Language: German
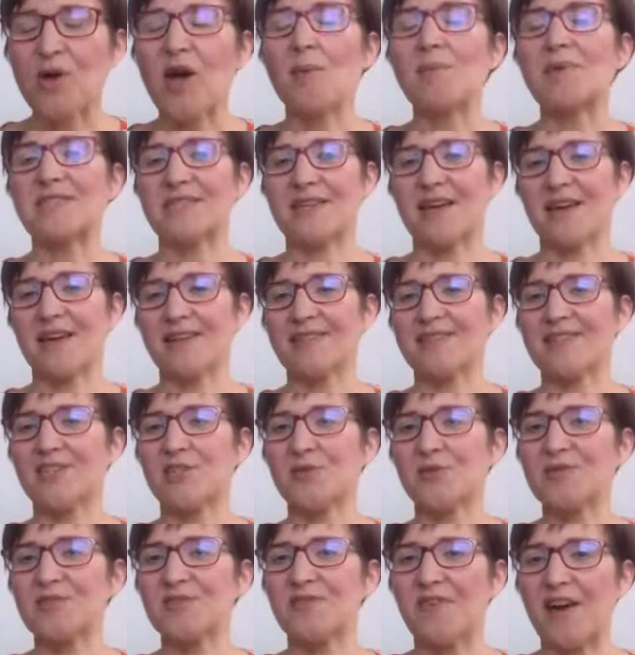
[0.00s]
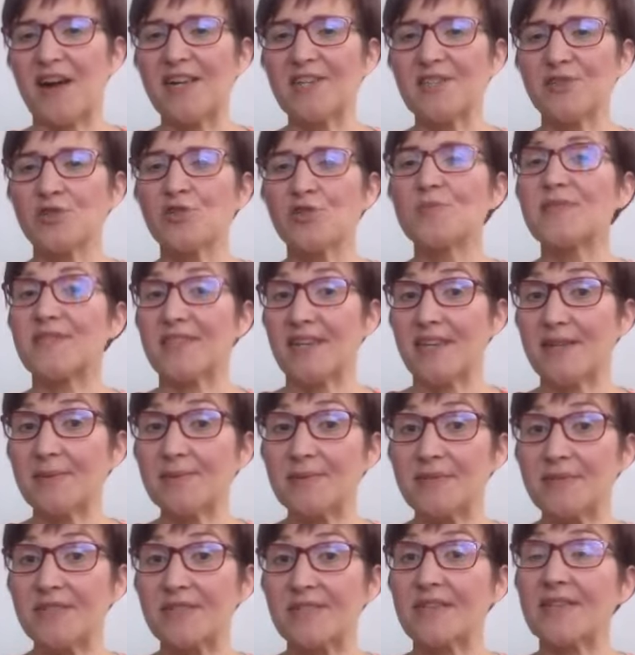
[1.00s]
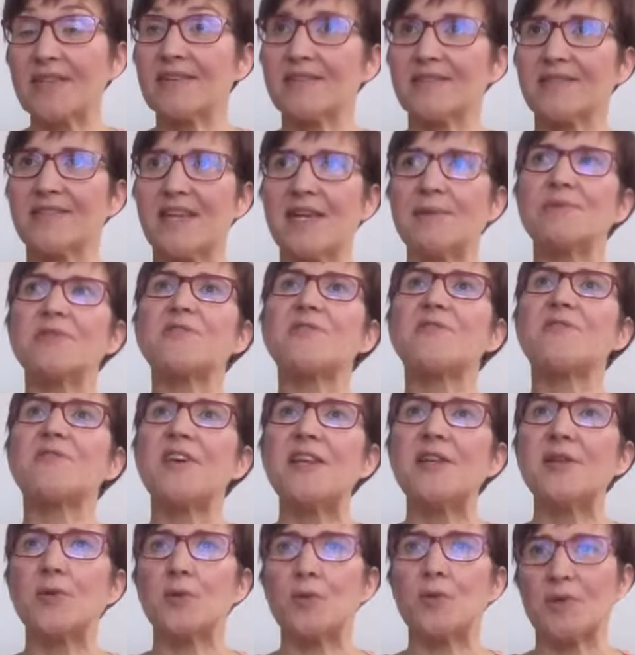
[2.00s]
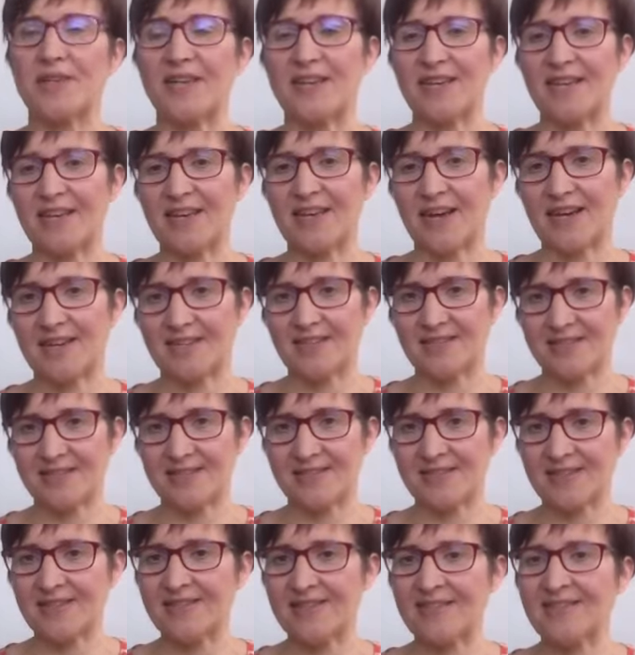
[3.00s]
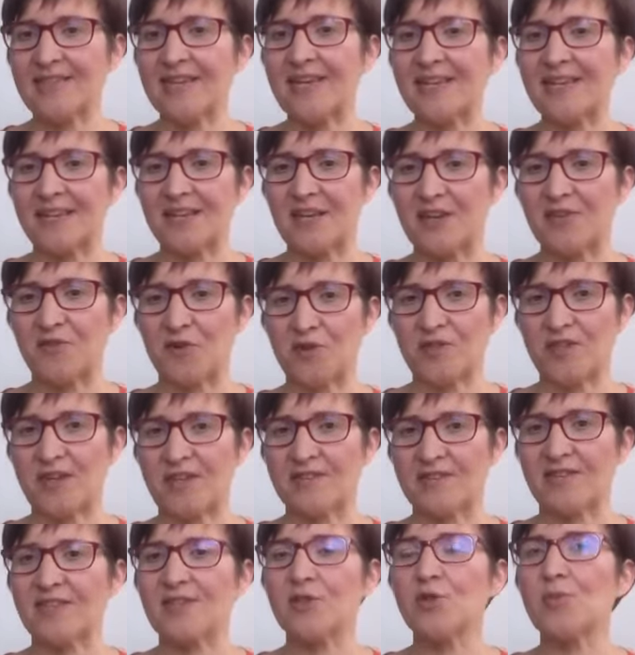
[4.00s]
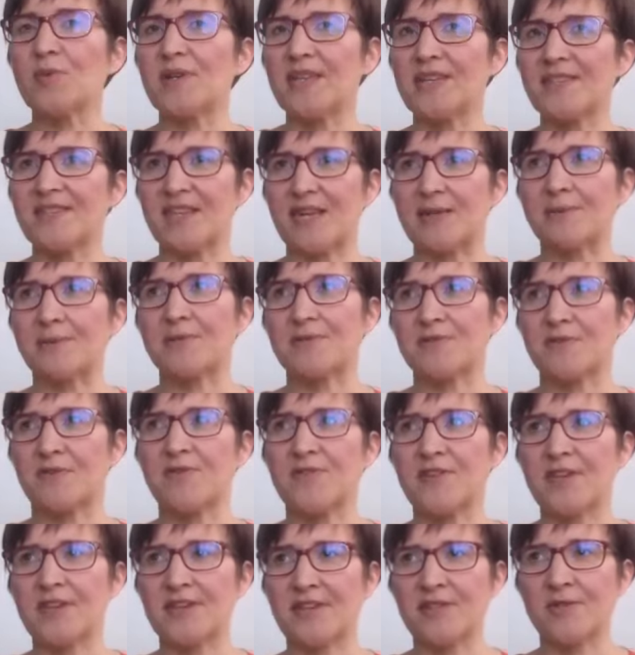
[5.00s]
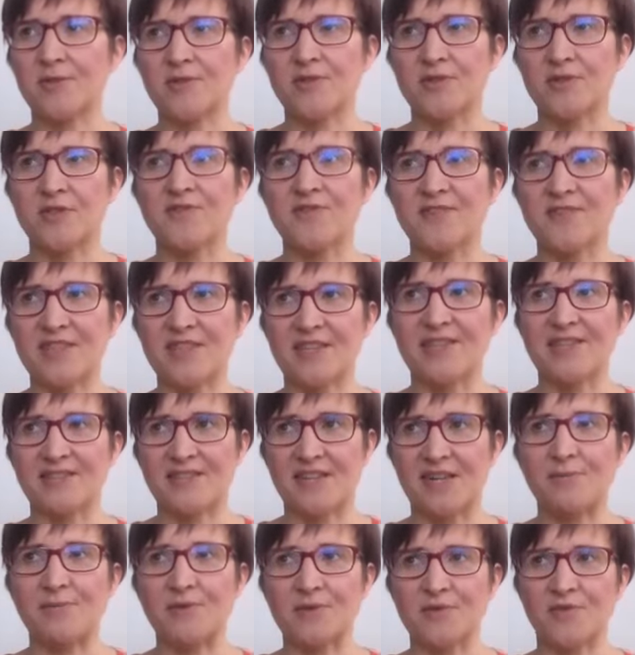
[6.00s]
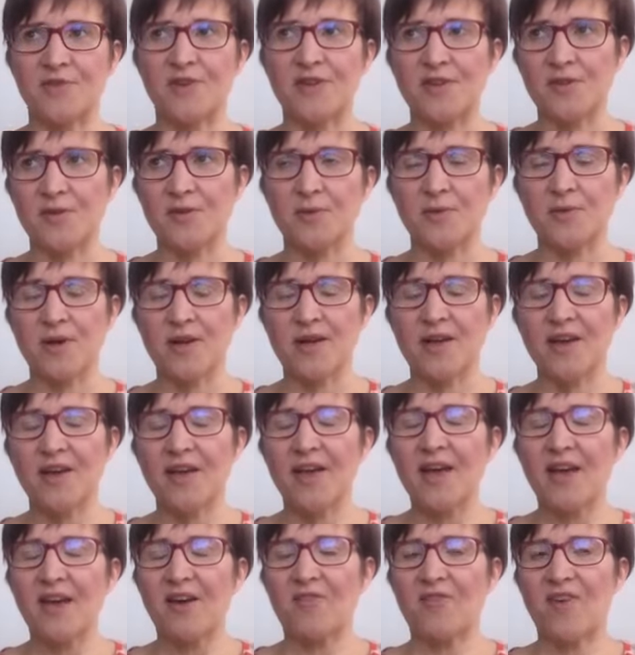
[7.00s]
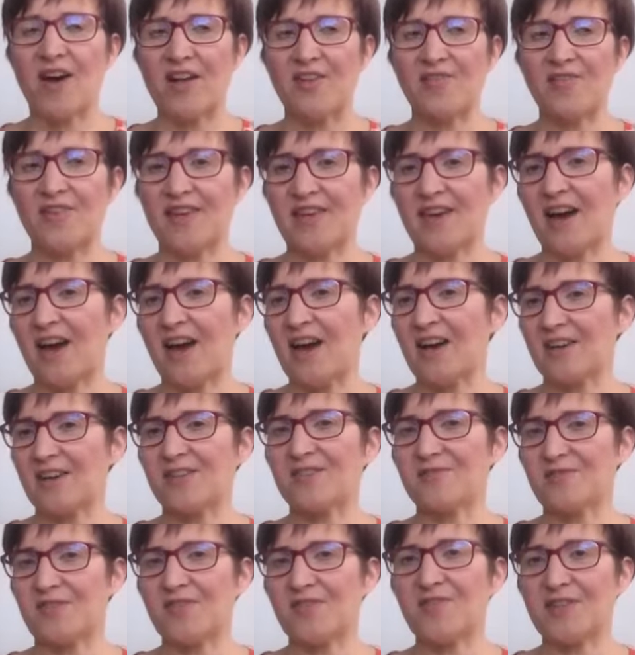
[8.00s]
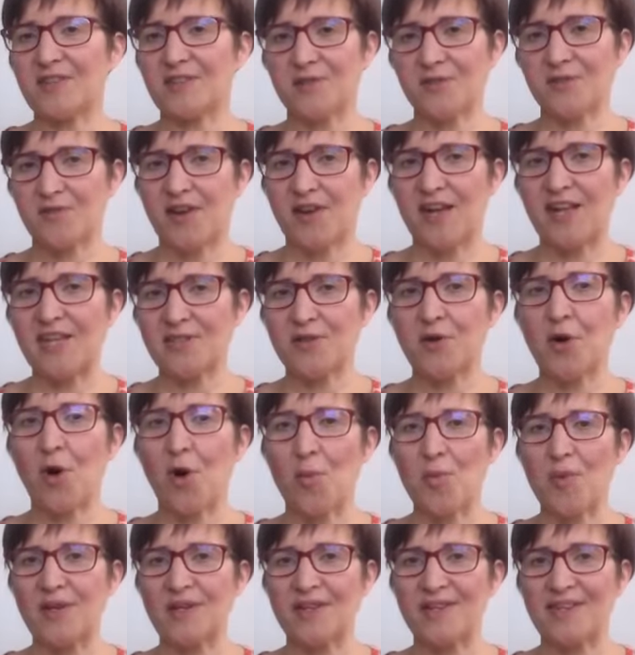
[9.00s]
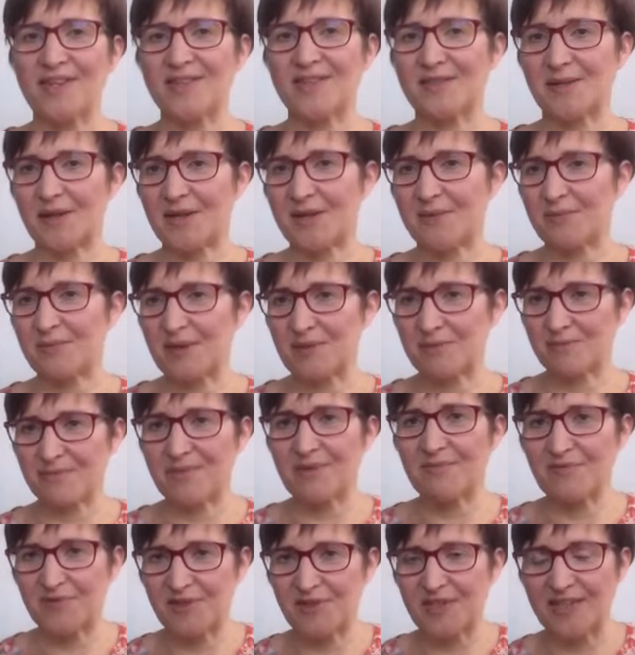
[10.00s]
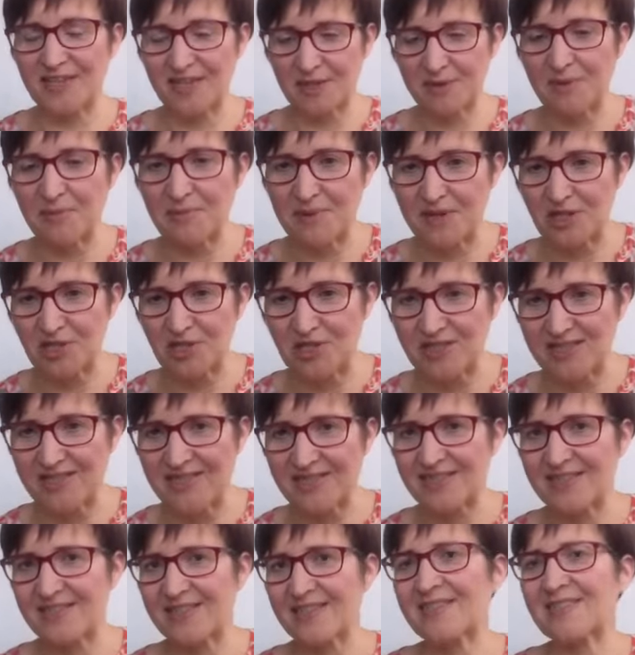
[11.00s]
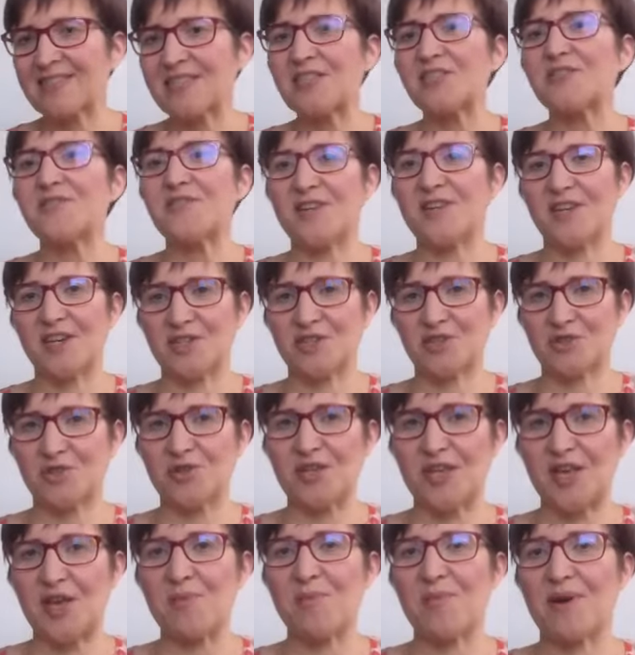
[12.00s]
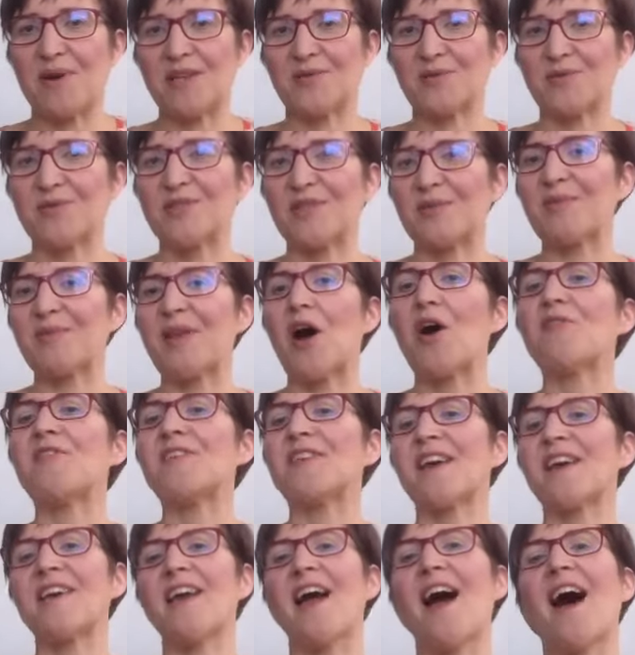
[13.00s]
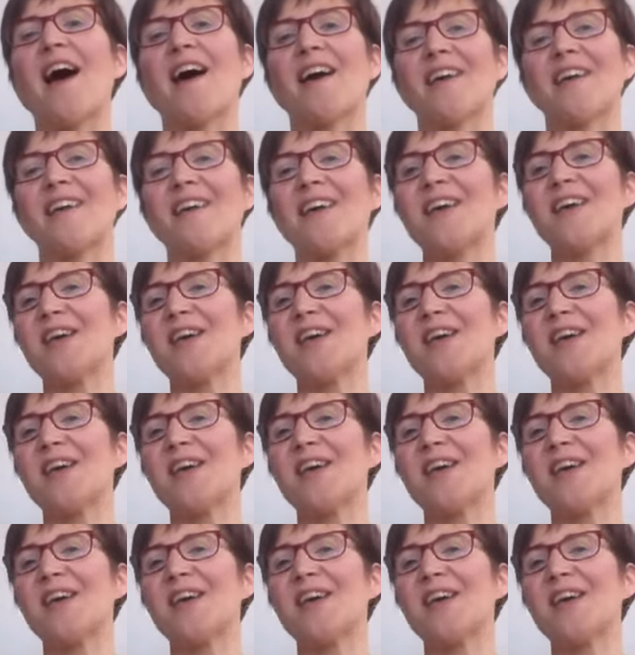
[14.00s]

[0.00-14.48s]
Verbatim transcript: kann man sagen. Es geht um Entfaltung, um Selbst, Selbstfindung, nenne ich eigentlich. Das ist eigentlich das mhm. richtige Wort. Also nicht unbedingt Selbstverwirklichung, sondern wirklich Selbstfindung, weil wir ja, wenn wir zur Welt kommen, jetzt im, im, im wirklichen, im menschlichen Sinne, sind wir mhm. ja schon jemand. Und im Laufe der Jahre